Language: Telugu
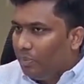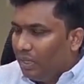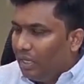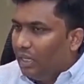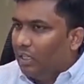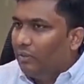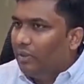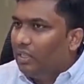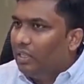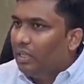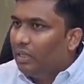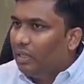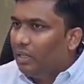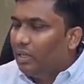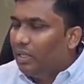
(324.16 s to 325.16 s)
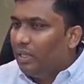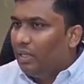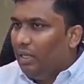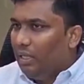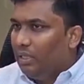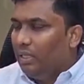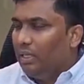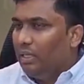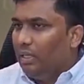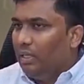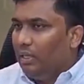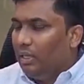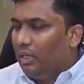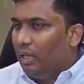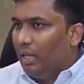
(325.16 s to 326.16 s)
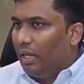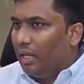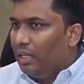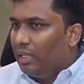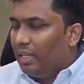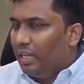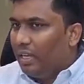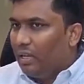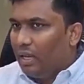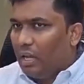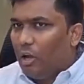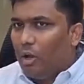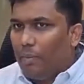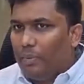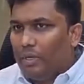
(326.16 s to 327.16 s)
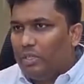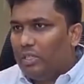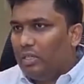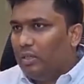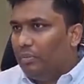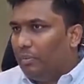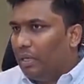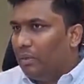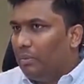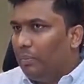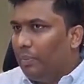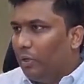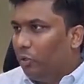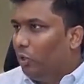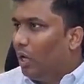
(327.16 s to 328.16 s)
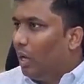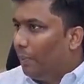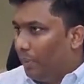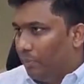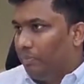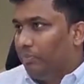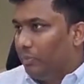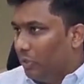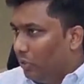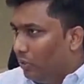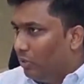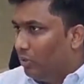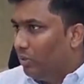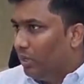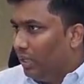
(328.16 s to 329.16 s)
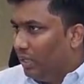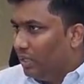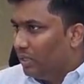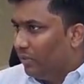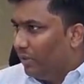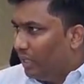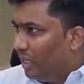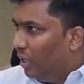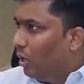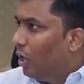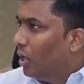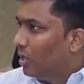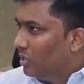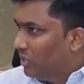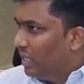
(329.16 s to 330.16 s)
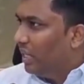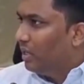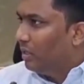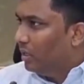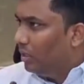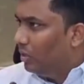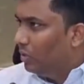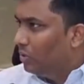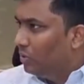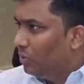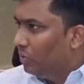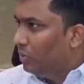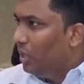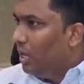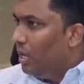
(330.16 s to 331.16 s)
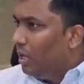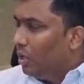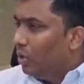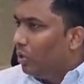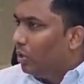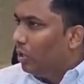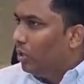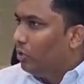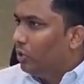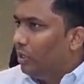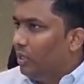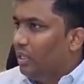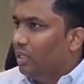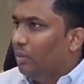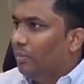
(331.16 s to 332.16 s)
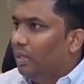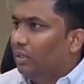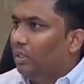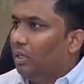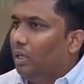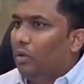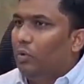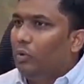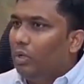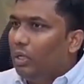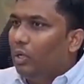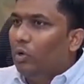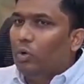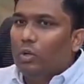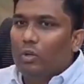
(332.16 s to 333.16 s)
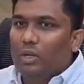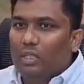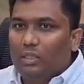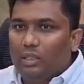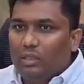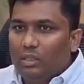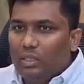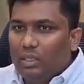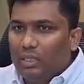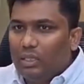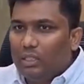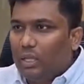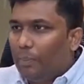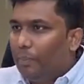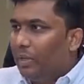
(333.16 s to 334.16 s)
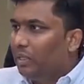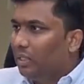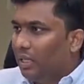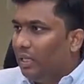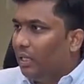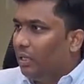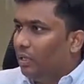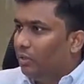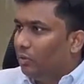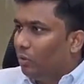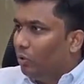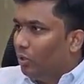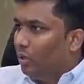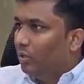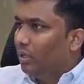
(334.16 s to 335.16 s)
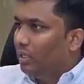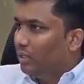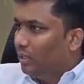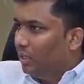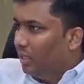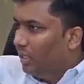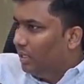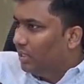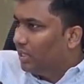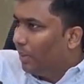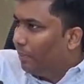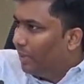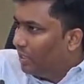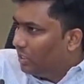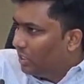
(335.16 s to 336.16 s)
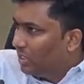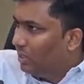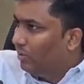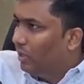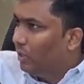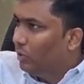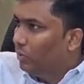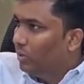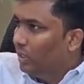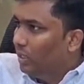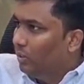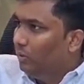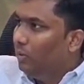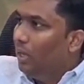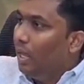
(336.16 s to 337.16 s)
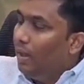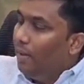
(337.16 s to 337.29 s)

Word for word: మనకు అర్థమైంది ఏంటంటే ఇది ఈ ఎంటైర్ ఆపరేషన్ మనం ఇప్పటితో ఆపం సో ఇట్ ఈస్ ఎ వెరీ లాంగ్ చైన్ ఈరోజు గోడౌన్లో దొరికినంత మాత్రాన ఓన్లీ గోడౌన్ అతనిది తప్పని తెలియట్లేదు గోడౌన్కి అతనికి సప్లై చేసిన వాళ్ళు ఉన్నారు